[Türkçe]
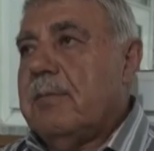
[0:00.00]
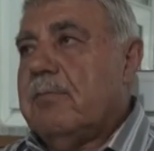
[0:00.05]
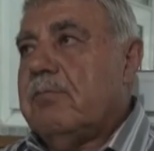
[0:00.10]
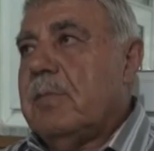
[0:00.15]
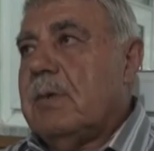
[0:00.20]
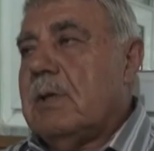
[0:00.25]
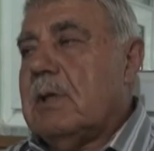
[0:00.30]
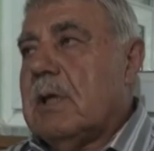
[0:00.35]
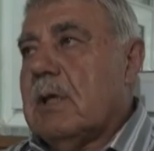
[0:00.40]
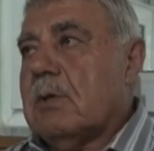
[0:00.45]

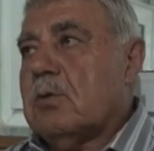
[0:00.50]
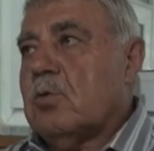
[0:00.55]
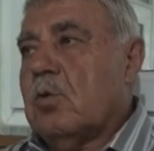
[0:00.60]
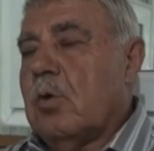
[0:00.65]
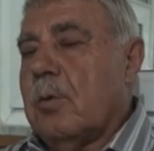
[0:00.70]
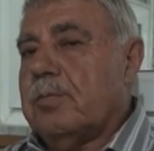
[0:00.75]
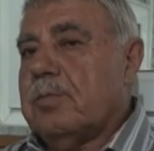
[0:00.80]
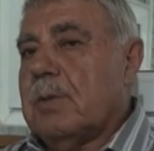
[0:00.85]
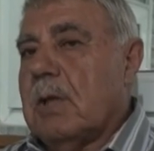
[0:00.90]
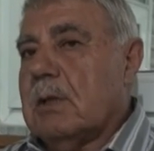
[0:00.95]
millet
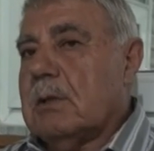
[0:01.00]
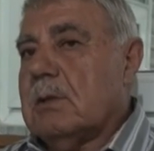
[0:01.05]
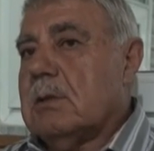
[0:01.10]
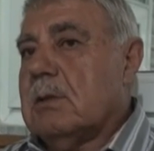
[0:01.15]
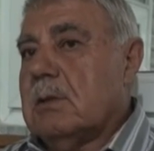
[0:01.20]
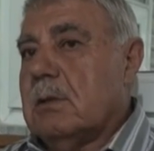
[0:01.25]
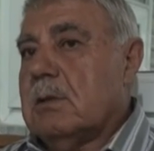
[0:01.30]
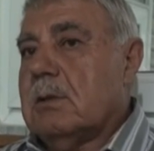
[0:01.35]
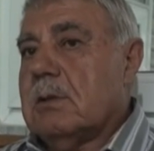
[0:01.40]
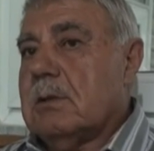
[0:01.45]

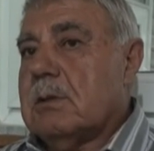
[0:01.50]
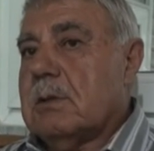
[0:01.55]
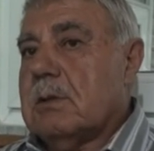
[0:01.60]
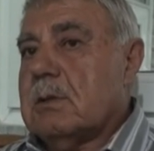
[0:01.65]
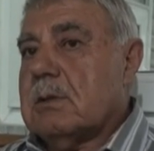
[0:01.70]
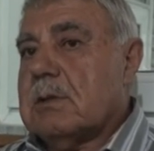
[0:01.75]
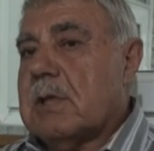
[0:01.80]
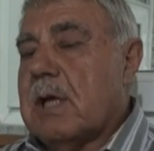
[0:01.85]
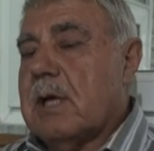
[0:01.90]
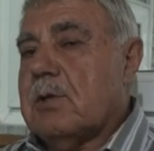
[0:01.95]
toplandı
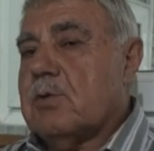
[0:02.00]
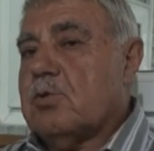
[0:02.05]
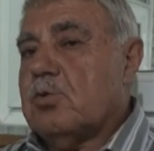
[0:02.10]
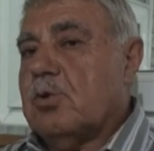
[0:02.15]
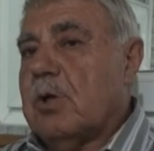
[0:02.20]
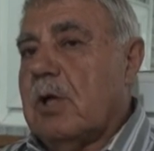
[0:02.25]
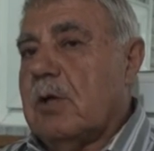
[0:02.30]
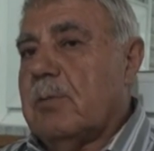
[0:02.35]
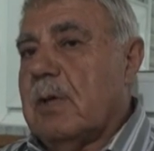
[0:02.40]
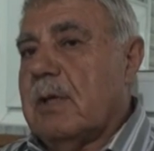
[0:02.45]
Sayın
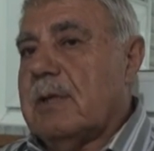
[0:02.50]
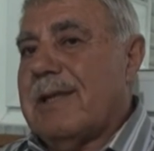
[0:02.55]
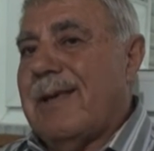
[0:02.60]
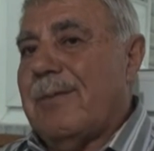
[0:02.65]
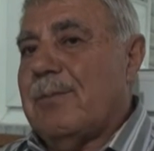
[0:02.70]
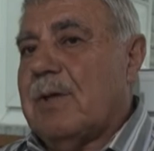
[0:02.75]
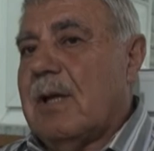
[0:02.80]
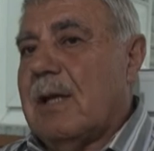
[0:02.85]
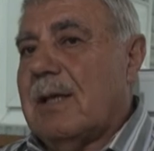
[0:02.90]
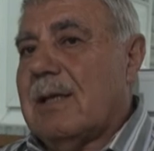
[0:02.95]
Süleyman
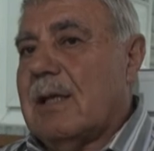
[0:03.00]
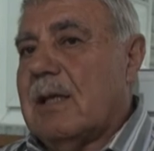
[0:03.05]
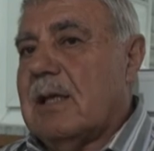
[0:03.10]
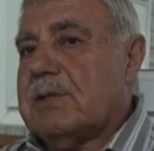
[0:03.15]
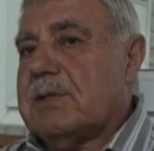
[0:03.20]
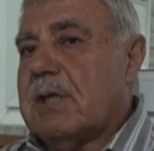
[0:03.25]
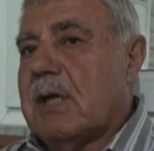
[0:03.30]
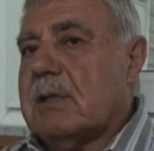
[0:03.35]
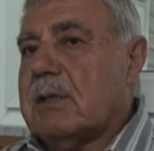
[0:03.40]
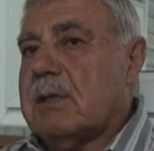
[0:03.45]
Demirel
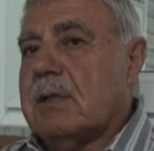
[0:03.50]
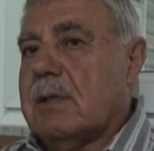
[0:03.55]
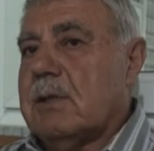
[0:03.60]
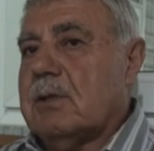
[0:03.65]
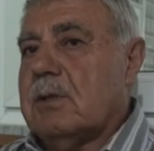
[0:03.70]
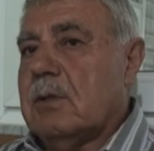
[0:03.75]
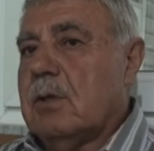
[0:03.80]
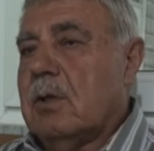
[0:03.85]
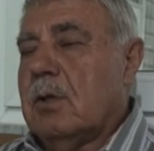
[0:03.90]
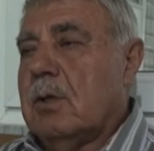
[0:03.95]
gelecek
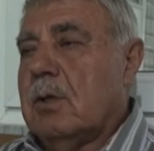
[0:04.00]
diyeni